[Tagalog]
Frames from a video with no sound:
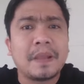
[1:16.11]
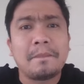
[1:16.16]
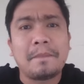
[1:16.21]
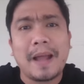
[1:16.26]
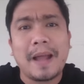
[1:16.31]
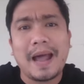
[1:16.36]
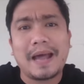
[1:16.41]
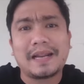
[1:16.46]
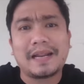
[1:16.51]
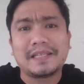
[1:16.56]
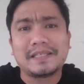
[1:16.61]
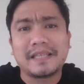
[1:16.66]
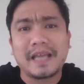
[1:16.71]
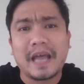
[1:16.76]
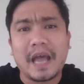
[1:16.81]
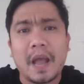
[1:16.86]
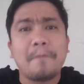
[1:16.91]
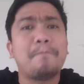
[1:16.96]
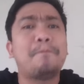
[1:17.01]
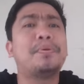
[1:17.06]
para
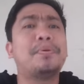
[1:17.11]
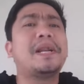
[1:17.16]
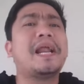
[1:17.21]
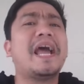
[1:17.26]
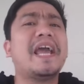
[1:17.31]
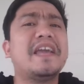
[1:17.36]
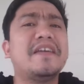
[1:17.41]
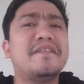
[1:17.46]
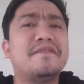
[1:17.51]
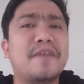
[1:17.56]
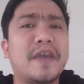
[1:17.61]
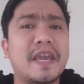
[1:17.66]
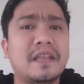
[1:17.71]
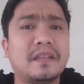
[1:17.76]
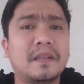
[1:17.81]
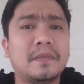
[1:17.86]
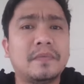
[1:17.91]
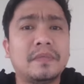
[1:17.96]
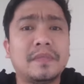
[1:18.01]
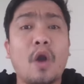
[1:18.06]
sa
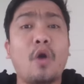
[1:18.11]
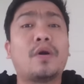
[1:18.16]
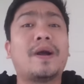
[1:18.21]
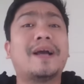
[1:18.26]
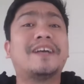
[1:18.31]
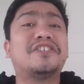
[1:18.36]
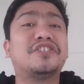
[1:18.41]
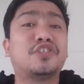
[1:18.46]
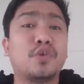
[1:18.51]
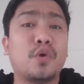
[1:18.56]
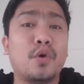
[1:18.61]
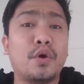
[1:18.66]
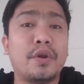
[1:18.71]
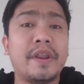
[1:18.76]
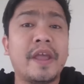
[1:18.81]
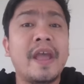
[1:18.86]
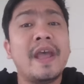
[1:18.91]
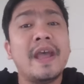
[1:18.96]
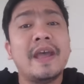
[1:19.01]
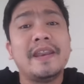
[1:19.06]
private na okasyon